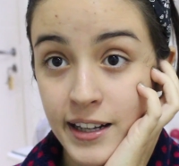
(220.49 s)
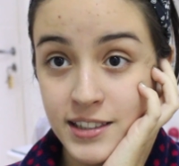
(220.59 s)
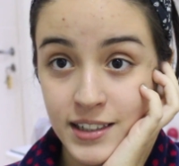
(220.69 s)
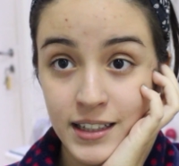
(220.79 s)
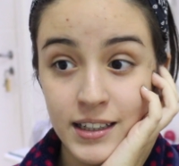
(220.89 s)

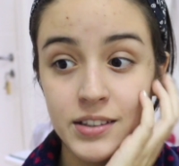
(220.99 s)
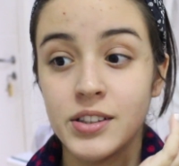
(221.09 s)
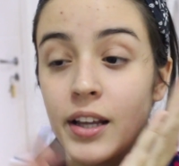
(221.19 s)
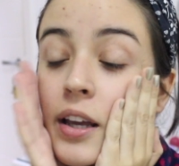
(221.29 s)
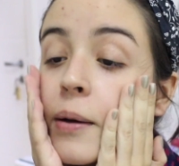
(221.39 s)
Galera, já
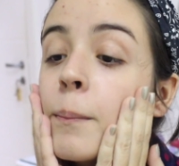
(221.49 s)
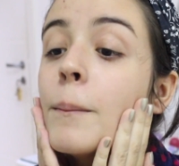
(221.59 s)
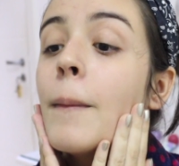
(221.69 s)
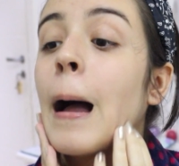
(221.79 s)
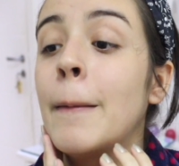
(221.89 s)
tirei
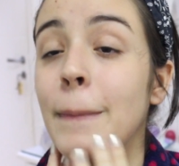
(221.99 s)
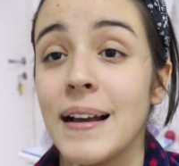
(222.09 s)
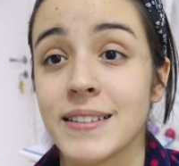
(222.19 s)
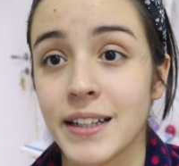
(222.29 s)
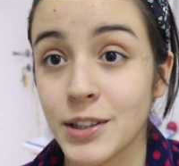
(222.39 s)
a
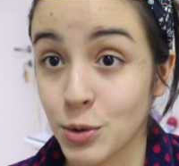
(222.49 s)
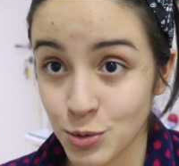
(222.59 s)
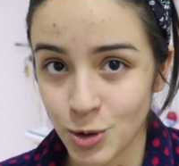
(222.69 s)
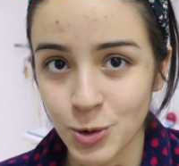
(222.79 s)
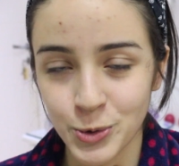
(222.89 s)
máscara aqui, tô
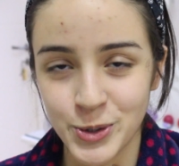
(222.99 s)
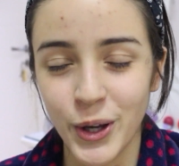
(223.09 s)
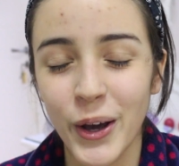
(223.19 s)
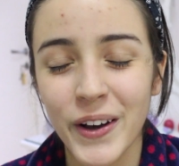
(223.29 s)
com soluço.